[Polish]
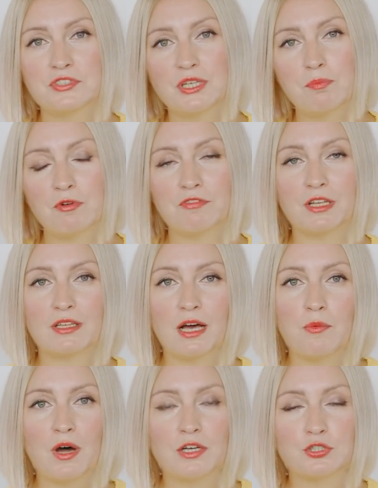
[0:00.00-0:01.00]

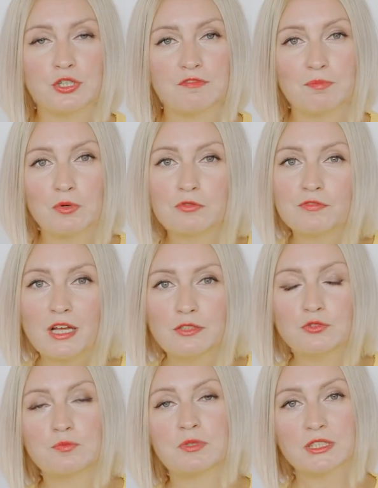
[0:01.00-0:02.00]
zapowiadała, że w
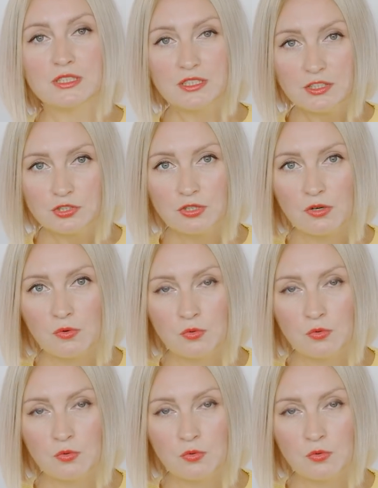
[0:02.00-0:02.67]
porównaniu z brytyjską